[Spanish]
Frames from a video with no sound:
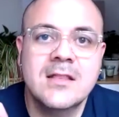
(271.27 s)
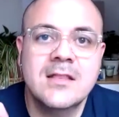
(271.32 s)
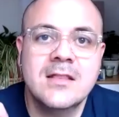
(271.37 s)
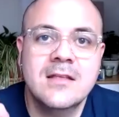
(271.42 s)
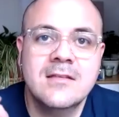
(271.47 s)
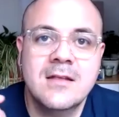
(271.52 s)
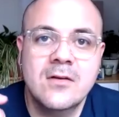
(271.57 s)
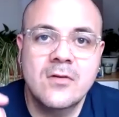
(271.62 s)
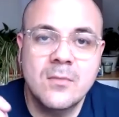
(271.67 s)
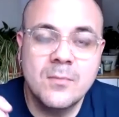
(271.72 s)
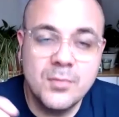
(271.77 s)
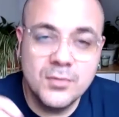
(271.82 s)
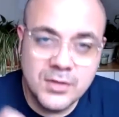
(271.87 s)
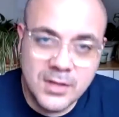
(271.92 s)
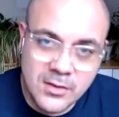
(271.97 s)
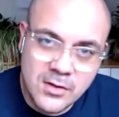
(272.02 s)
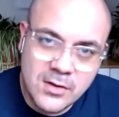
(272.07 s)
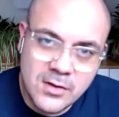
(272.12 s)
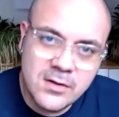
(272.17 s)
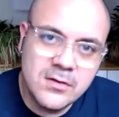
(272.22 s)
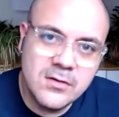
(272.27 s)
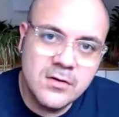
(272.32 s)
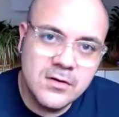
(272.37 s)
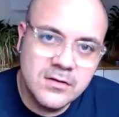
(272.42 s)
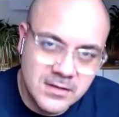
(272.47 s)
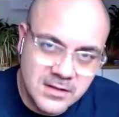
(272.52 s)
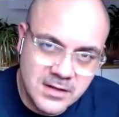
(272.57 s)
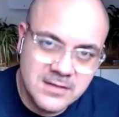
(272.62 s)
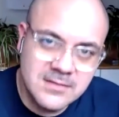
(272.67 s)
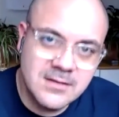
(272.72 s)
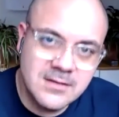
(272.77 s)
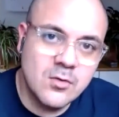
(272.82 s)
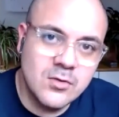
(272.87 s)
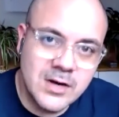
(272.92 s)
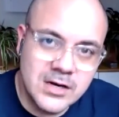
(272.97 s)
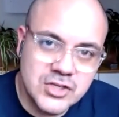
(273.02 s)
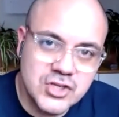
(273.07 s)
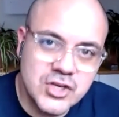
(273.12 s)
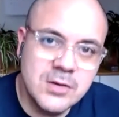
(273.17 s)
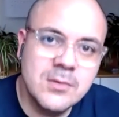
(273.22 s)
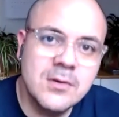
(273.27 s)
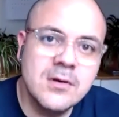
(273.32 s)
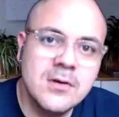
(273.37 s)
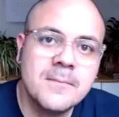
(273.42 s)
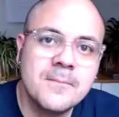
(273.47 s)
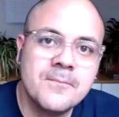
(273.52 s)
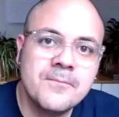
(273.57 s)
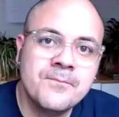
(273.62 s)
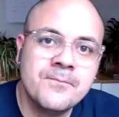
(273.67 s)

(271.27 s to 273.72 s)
desde el computador, si tienes algún archivo,